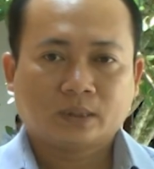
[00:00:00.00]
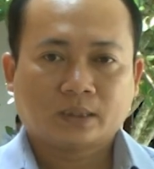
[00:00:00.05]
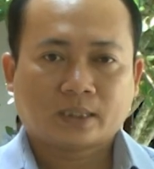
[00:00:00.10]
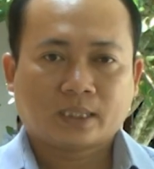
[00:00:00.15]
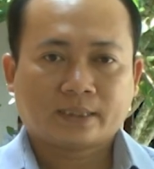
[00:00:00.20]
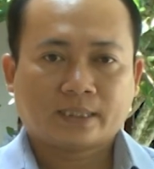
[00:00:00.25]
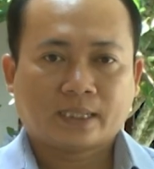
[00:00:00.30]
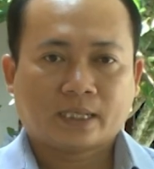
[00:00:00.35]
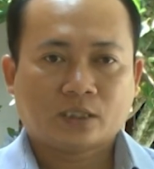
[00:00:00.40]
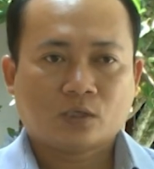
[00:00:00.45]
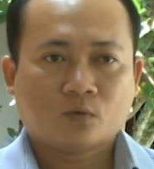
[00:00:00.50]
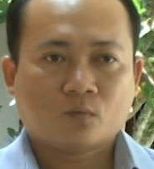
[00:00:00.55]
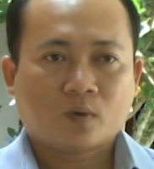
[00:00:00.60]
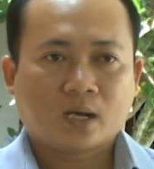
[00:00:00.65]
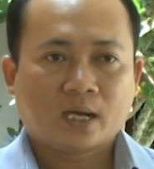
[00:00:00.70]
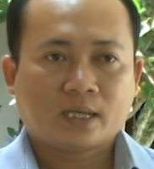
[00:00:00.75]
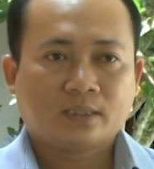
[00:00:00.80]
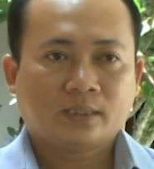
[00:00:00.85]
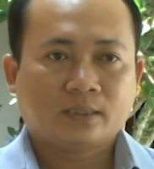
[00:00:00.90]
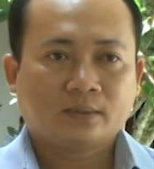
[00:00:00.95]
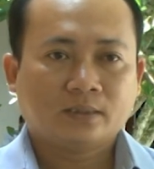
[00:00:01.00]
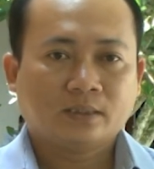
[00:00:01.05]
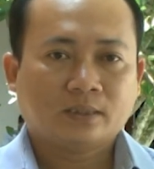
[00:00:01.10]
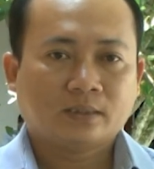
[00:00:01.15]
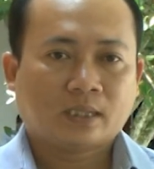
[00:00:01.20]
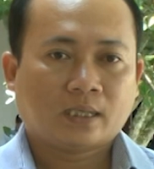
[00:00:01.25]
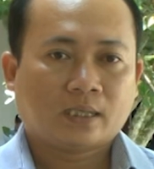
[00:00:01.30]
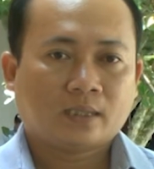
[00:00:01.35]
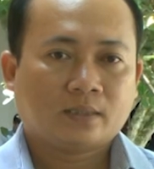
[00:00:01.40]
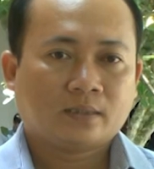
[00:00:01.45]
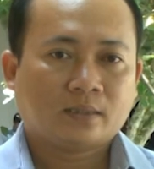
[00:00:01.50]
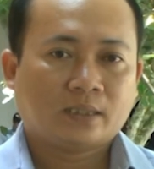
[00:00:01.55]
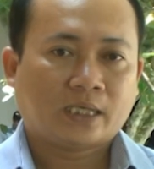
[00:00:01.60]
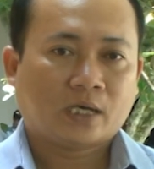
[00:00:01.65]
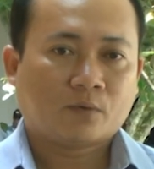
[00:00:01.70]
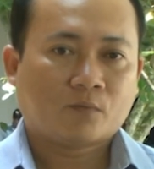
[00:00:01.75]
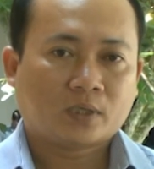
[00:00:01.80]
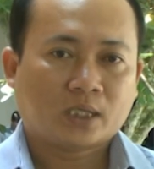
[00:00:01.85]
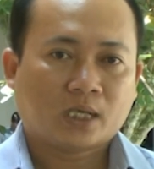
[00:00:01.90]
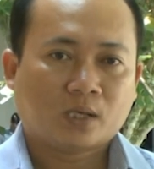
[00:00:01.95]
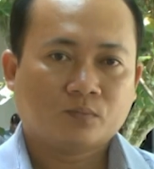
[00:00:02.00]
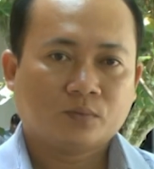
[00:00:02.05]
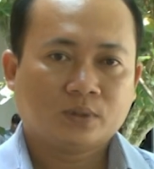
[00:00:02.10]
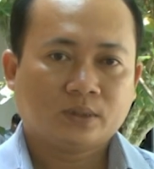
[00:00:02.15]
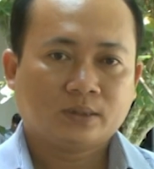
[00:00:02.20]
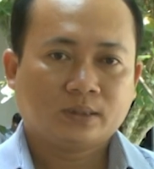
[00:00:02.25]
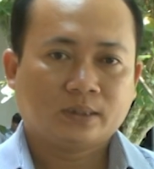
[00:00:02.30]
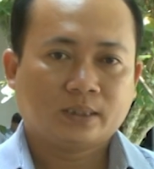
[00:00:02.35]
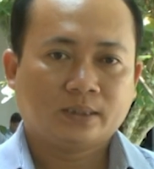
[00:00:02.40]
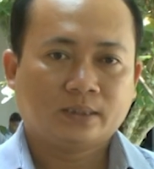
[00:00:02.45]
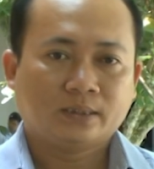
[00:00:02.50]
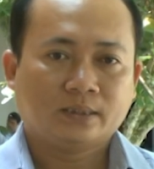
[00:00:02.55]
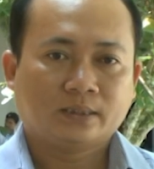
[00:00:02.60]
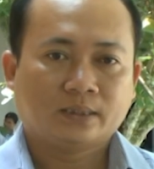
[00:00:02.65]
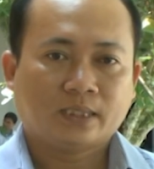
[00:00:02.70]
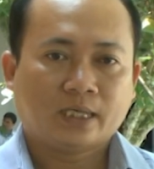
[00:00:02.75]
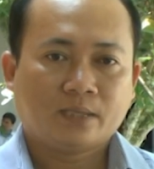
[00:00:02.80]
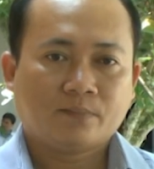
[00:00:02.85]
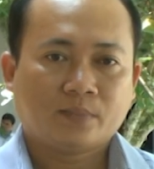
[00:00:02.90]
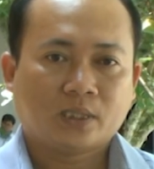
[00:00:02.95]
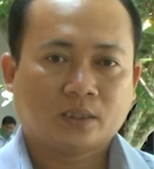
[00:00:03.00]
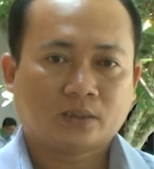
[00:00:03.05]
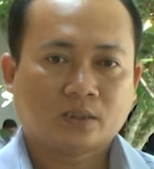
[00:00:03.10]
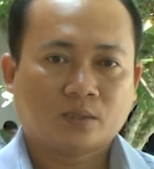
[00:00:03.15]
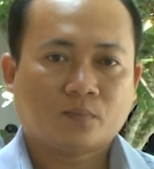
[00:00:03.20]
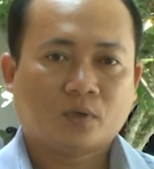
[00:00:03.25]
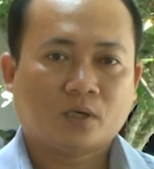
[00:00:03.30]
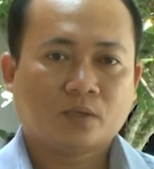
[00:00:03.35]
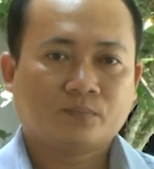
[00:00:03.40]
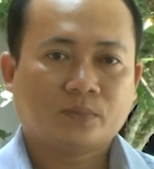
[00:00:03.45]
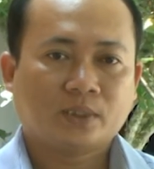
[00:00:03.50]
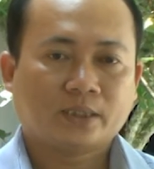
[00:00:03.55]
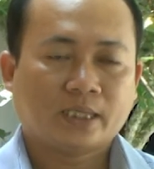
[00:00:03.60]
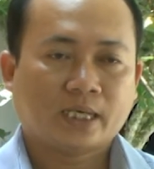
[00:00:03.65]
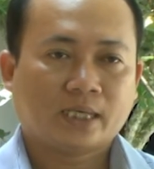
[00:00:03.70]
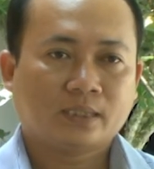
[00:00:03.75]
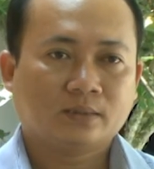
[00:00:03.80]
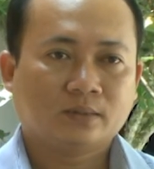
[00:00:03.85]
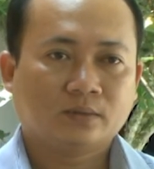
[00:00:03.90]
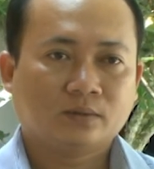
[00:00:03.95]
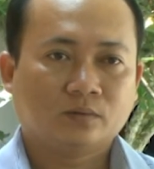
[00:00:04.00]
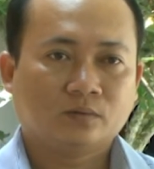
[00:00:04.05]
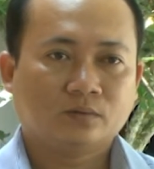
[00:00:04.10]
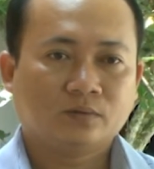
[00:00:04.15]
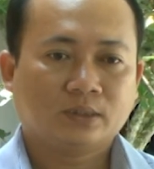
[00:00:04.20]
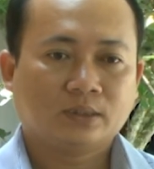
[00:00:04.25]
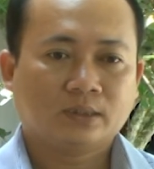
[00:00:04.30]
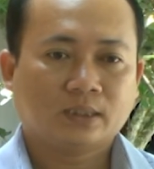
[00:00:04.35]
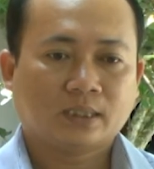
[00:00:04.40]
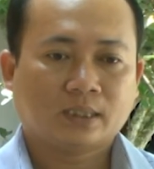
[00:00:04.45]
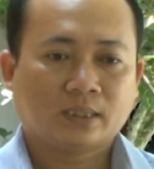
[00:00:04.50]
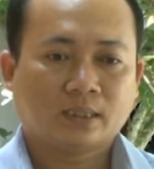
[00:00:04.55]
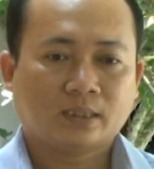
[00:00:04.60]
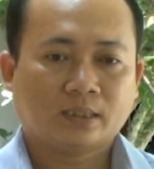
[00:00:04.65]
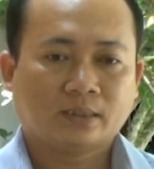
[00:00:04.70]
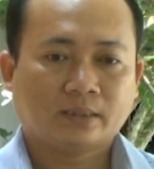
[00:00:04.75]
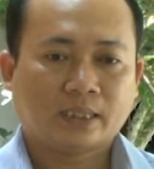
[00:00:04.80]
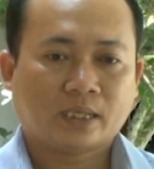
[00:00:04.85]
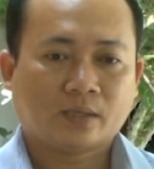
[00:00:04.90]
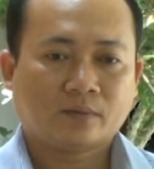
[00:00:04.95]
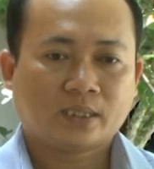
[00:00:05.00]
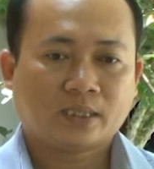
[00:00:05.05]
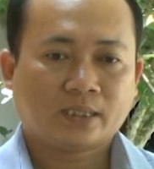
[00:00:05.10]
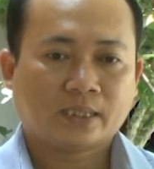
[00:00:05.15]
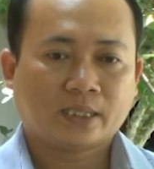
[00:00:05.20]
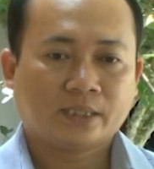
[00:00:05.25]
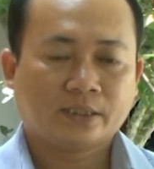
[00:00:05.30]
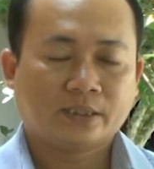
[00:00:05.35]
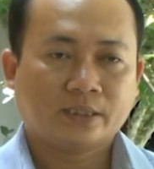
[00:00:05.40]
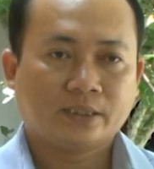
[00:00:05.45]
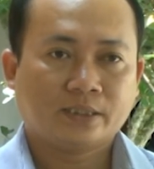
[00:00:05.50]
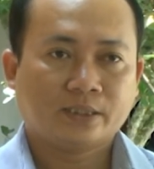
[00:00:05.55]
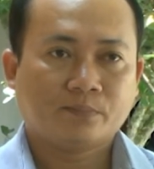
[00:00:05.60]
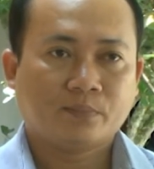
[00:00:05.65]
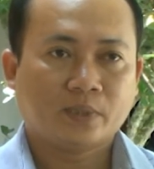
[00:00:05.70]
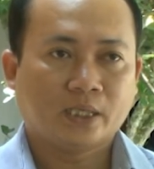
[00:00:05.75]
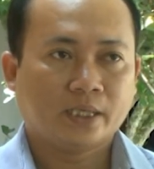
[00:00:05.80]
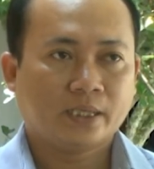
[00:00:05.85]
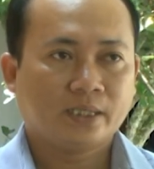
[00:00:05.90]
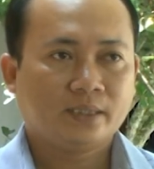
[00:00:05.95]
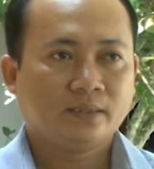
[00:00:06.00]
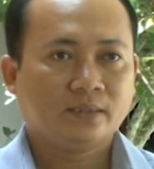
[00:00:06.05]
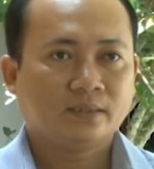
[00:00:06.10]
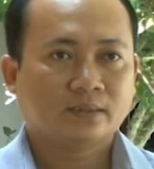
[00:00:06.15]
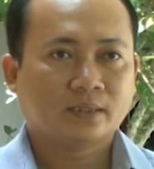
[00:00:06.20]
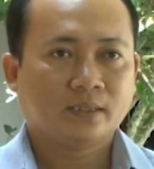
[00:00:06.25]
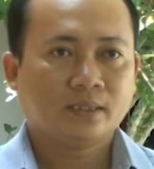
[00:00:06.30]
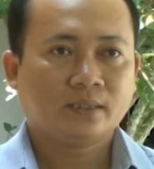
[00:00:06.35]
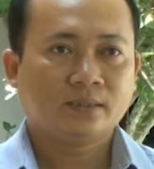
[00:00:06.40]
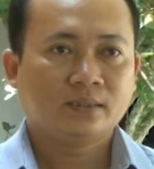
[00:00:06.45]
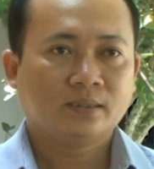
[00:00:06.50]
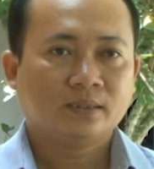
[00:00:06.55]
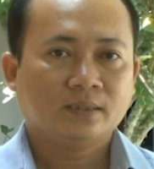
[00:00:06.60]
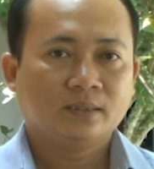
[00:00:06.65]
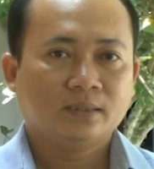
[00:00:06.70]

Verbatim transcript: các nhà văn hóa đưa ra vào hoạt động thì để mà tập hợp nhân dân cũng như là vào các ngày cái dịp lễ Tết